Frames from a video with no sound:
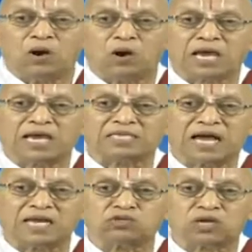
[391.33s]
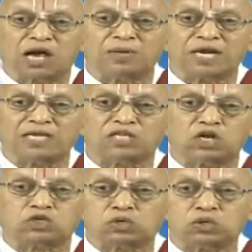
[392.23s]
ఒక్కసారి స్వామినే
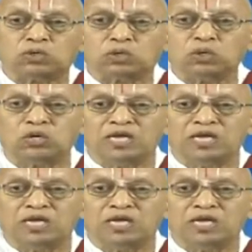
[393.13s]
తలుచుకుంటూ